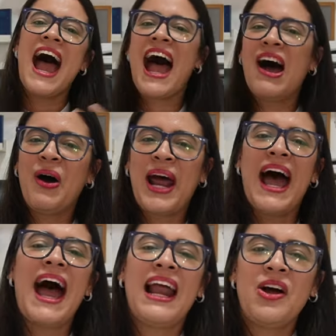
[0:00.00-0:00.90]
Ahora,
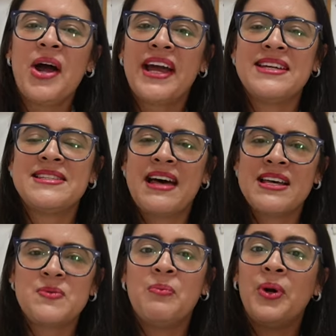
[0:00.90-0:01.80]
algo que
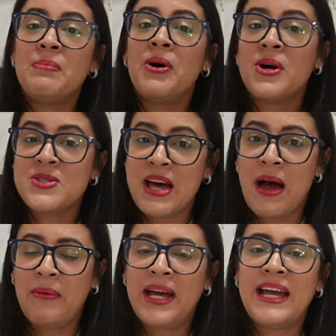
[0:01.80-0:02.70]
quizás muy pocos
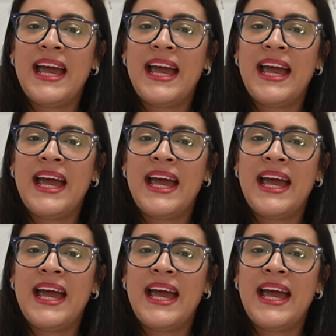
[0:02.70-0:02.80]
saben